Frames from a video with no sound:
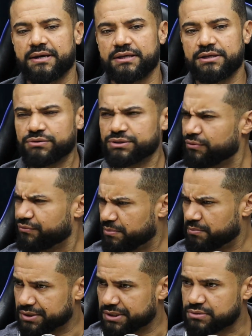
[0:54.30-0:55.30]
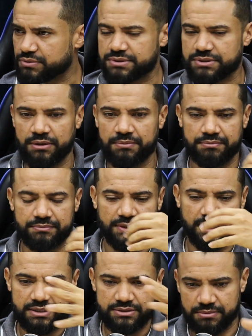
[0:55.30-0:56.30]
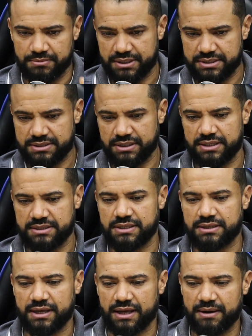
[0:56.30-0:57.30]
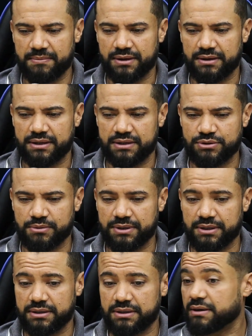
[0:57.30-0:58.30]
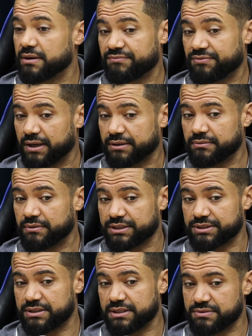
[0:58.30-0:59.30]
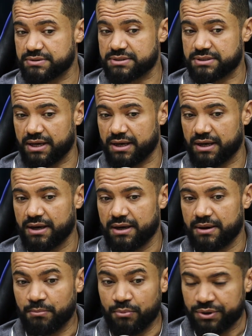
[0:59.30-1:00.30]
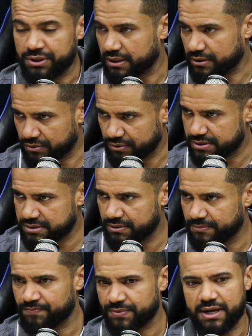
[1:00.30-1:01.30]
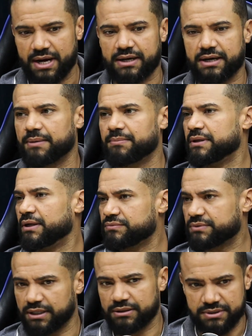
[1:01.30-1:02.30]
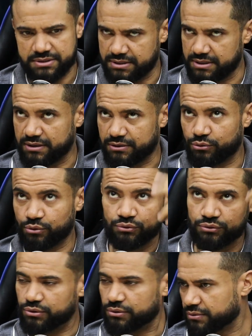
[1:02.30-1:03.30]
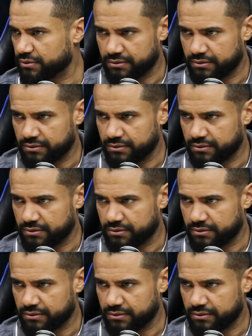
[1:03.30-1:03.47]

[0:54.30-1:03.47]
E eu já ouvi muita discussão, né, sobre esse, esse tema, né, sobre que, de que, fato, a gente às vezes quer muita coisa, acaba não tendo esse tudo,